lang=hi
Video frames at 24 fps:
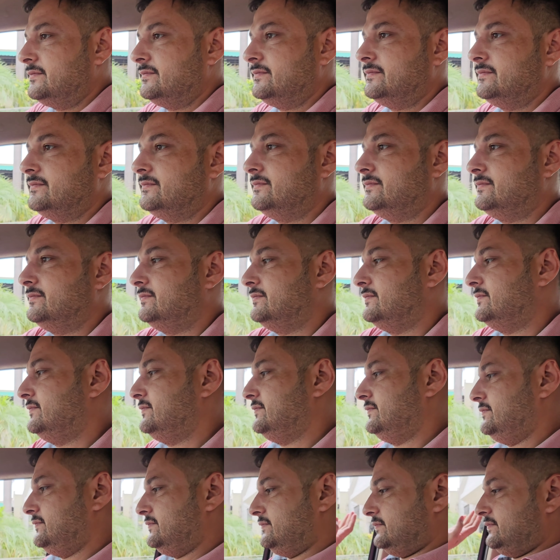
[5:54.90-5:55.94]

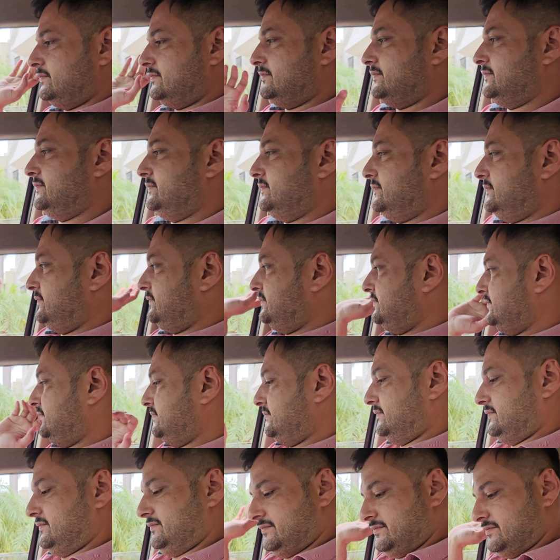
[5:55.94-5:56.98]
हम्म। काट दे काट दे
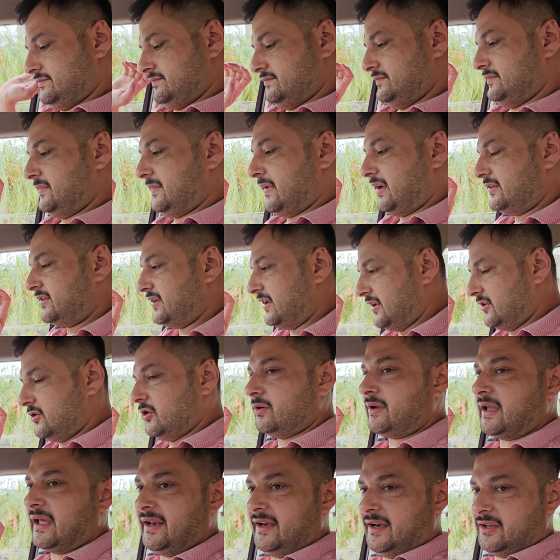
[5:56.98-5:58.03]
अच्छा ये जो
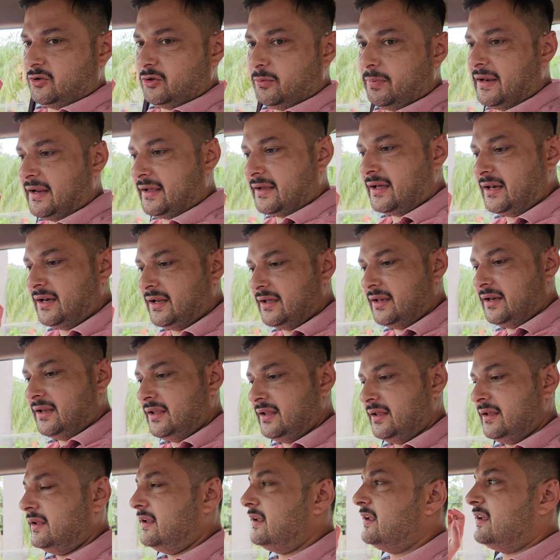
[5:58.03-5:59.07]
कह रही ना तो ब्रेका लग रही
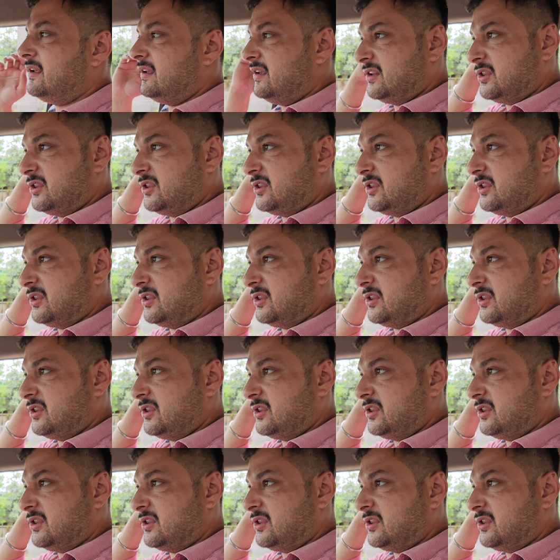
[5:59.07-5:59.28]
हाँ।